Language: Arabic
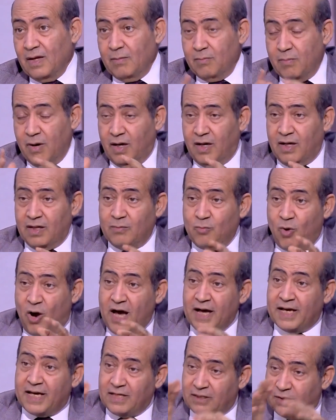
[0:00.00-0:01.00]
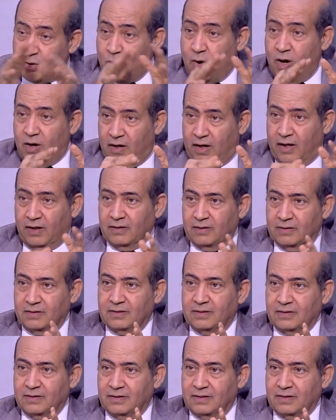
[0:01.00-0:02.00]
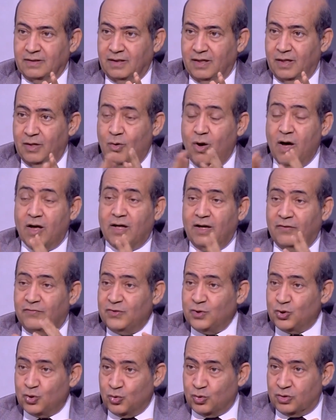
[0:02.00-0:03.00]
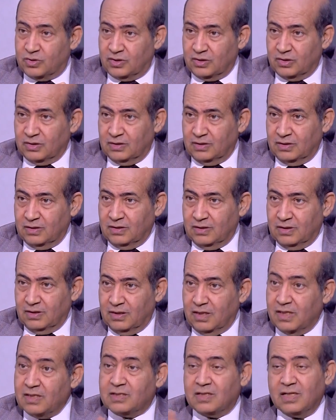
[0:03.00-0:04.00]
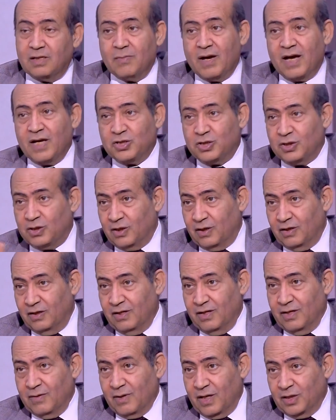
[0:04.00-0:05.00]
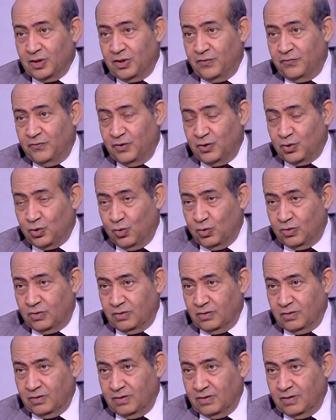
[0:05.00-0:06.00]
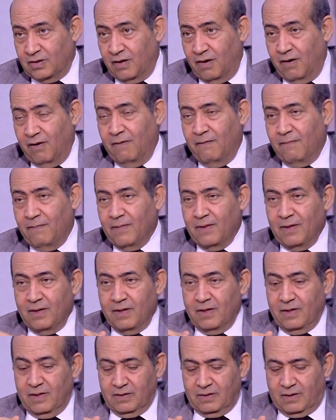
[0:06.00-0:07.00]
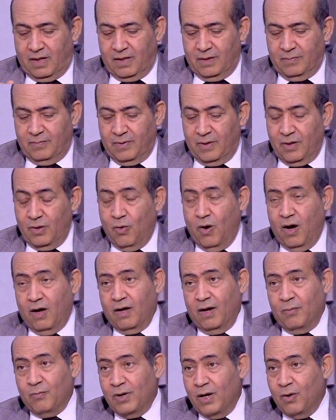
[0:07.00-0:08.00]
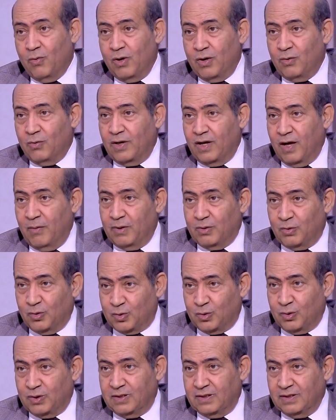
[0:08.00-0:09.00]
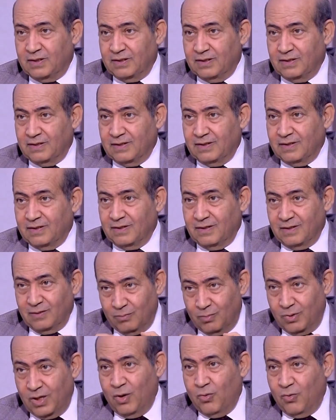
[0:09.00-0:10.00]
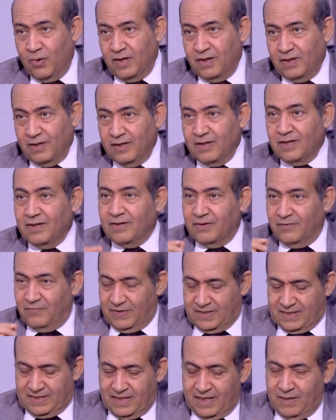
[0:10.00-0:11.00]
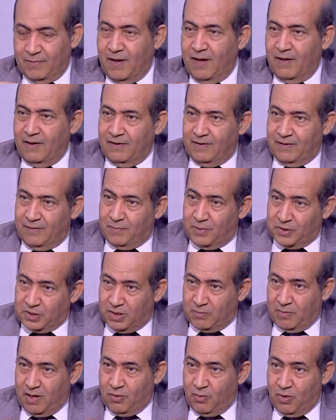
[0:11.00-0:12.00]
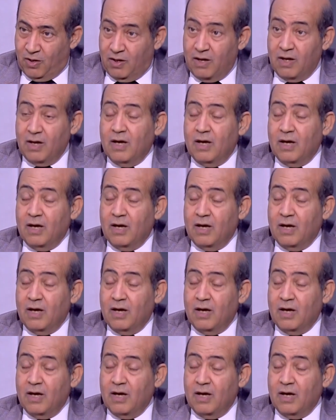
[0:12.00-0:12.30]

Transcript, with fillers: بغرض محاكاه الواقع الواقع فيه صوت السينما كانش كانش فيه صوت كانت صامته اه طيب الواقع ملون ولا ابيض واسود؟ ملون. ملون فالسينما ماشيه مع الواقع